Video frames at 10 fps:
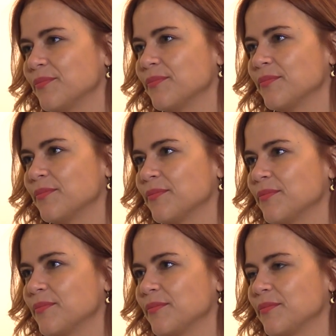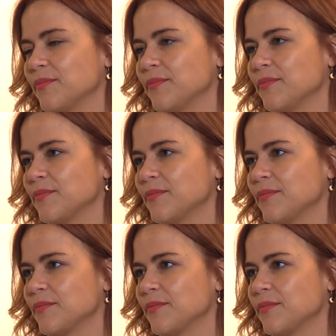¿Cuál ha sido el
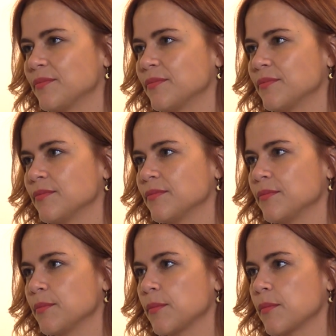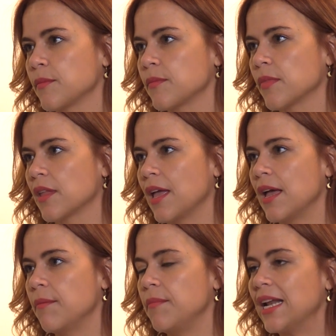mayor reto de su profesión?
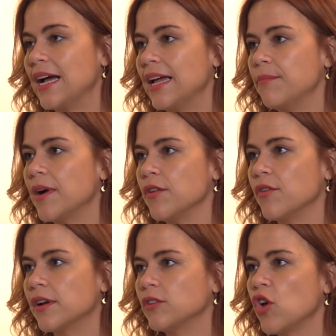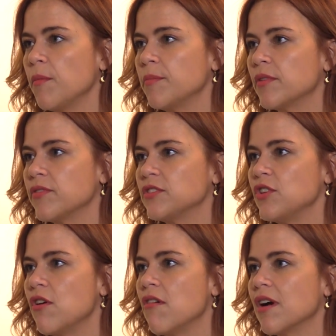Mira, el mayor reto de mi
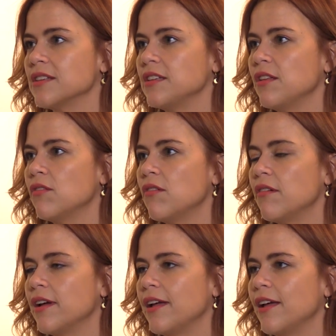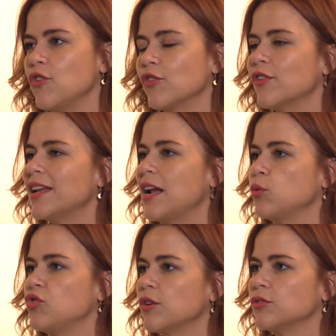profesión ha sido, eh, yo creo que la
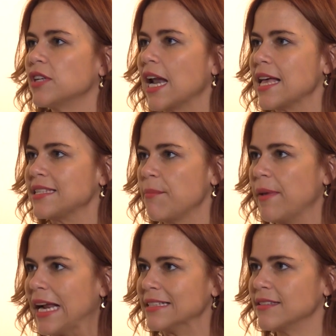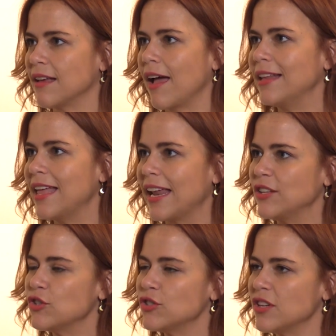lucha contra la desesperanza. El
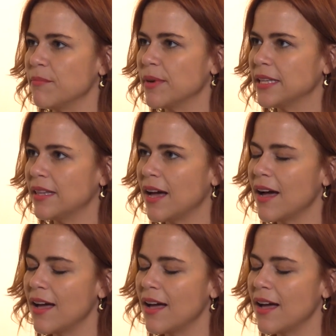derecho siempre está